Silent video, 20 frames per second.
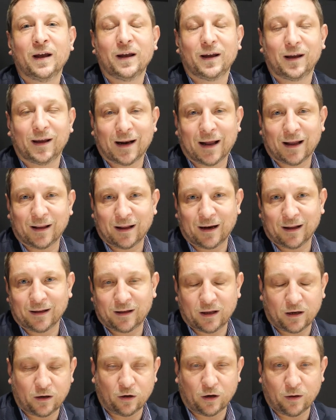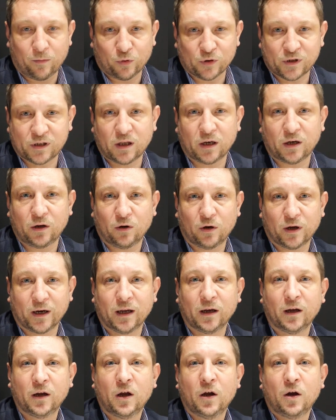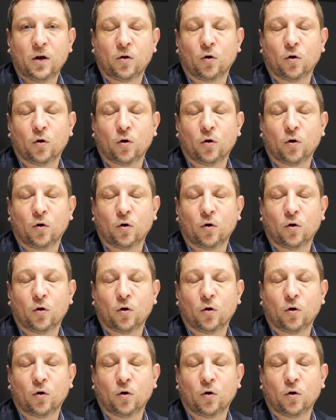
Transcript: i radar anteriore e posteriore